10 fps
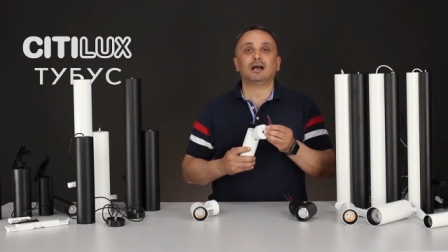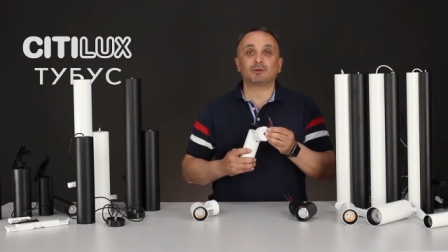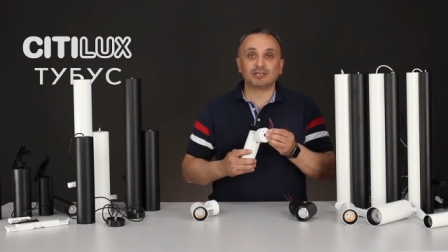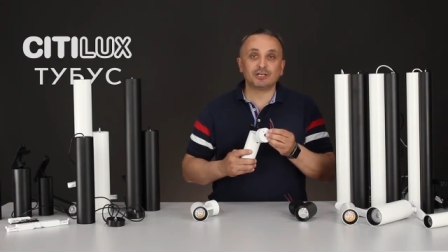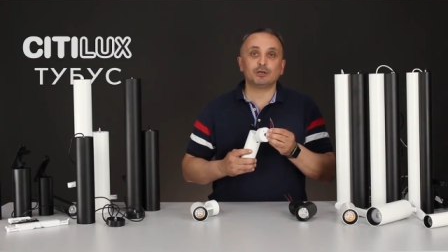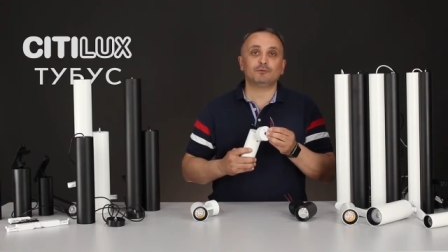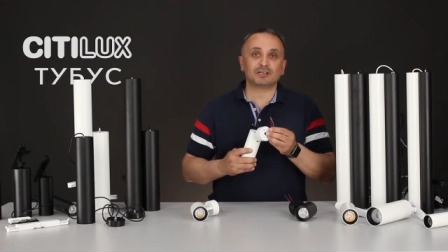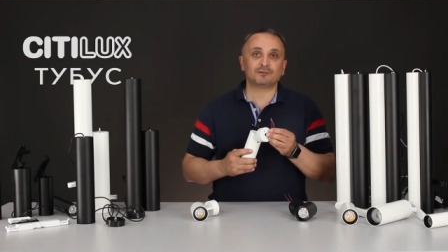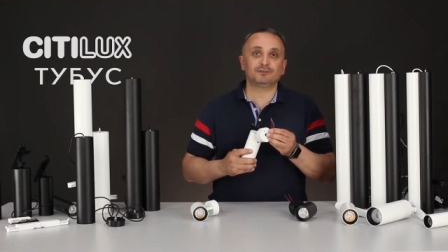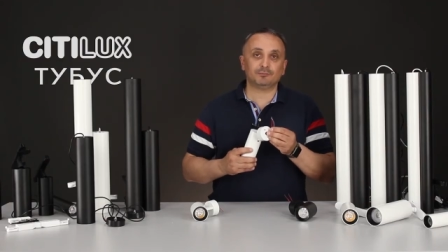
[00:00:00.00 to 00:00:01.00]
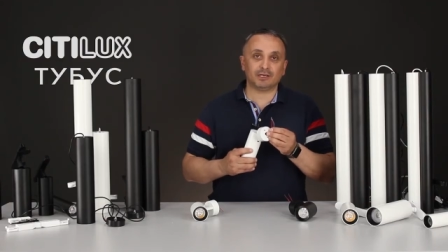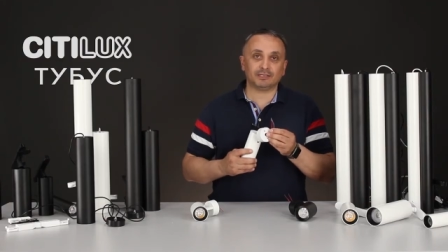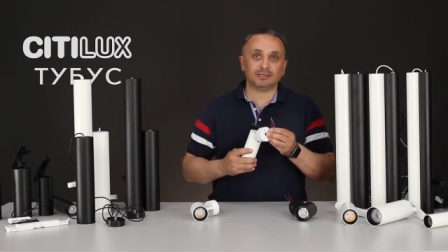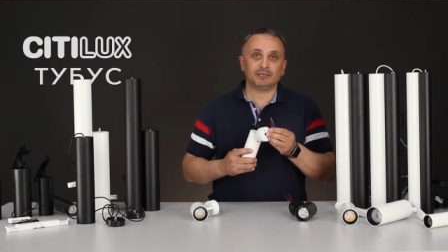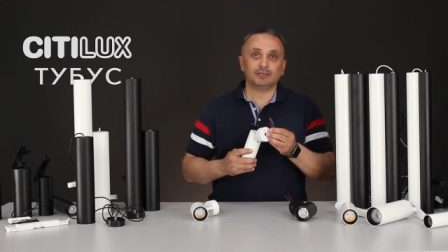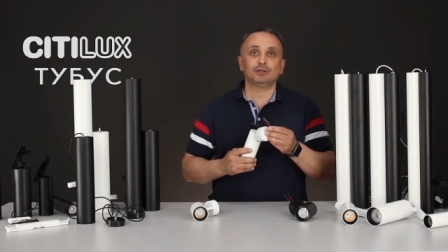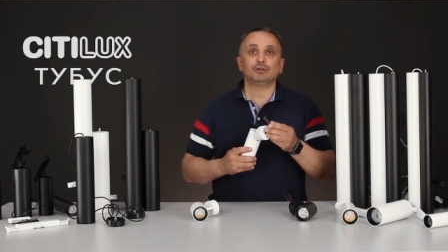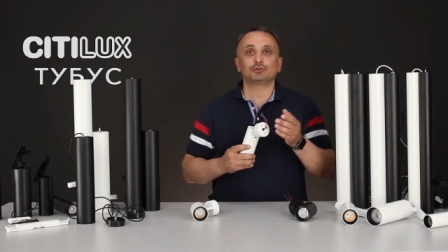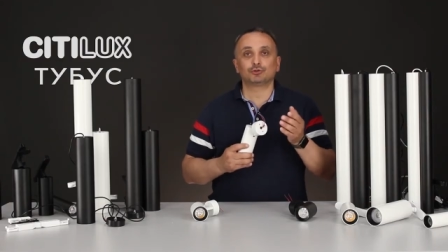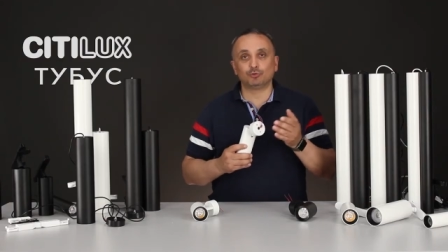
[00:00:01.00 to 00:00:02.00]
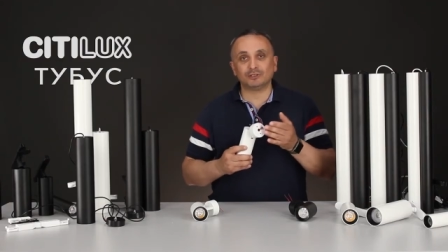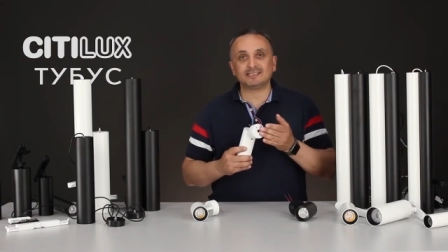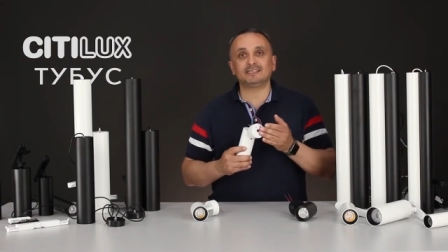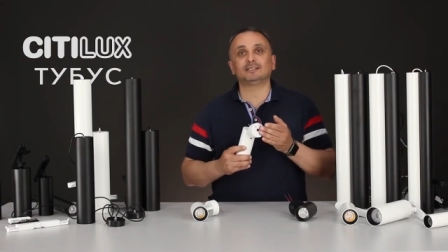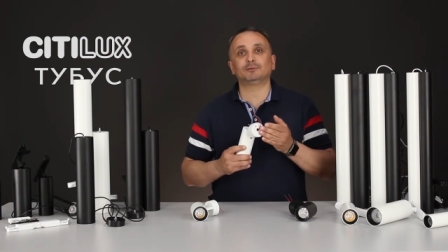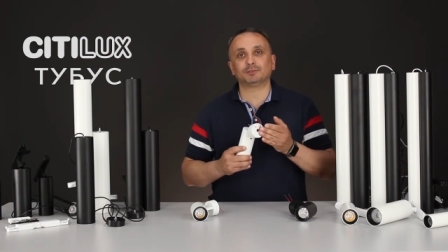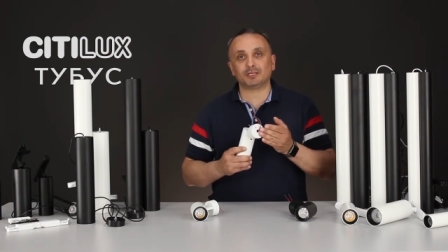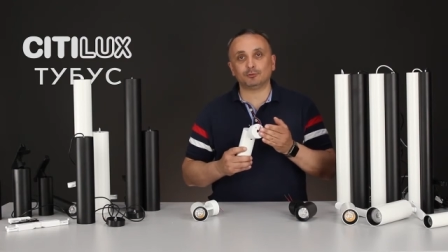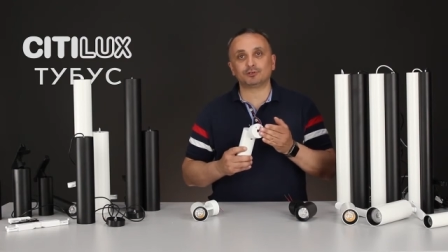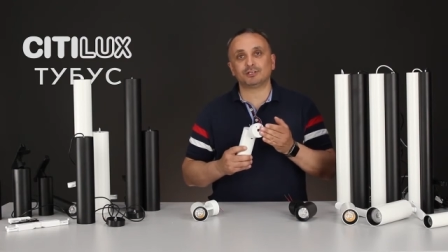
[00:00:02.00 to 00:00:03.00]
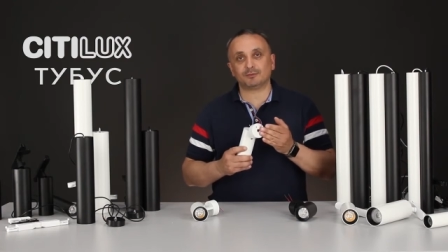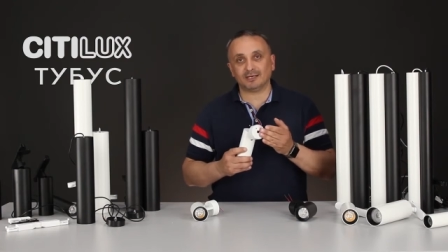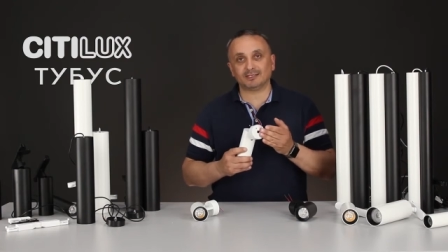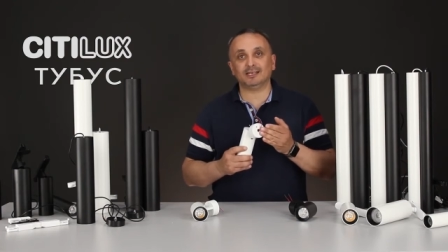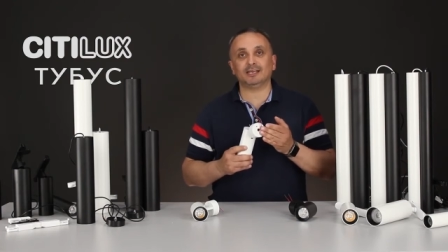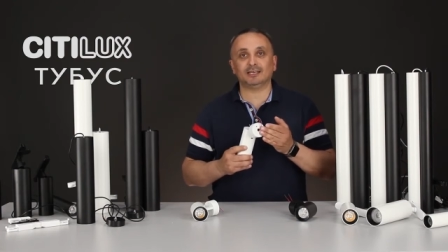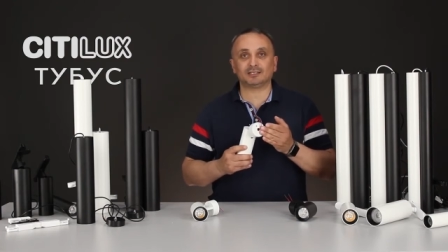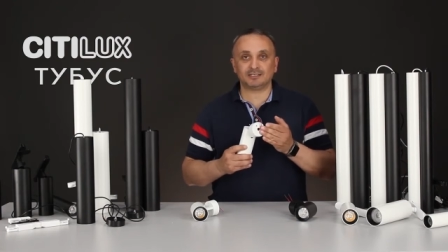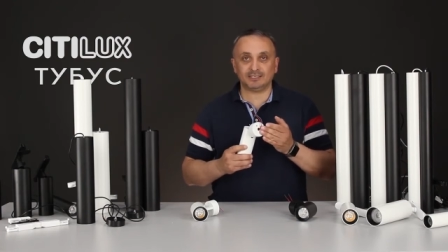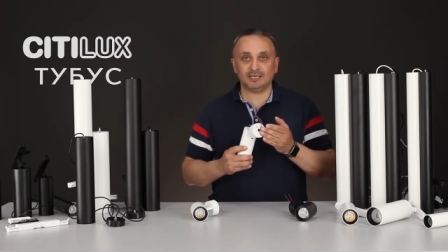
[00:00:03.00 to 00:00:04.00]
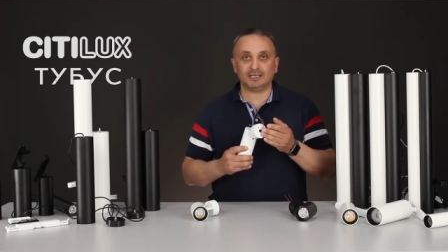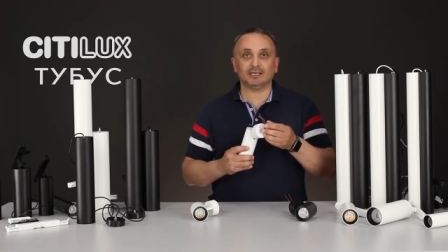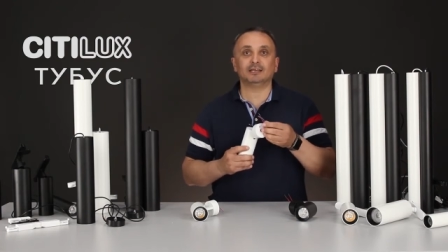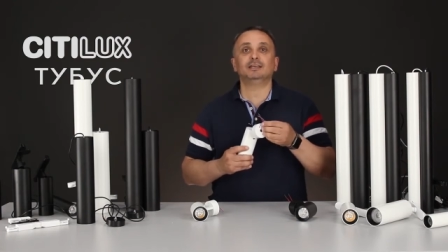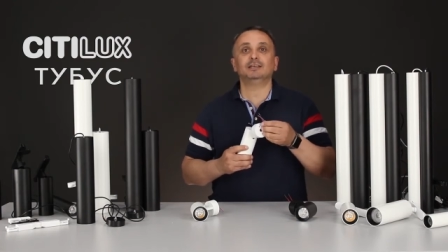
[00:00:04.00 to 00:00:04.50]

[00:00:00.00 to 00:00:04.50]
Обращаю ваше внимание, что у настенно-потолочных моделей этой серии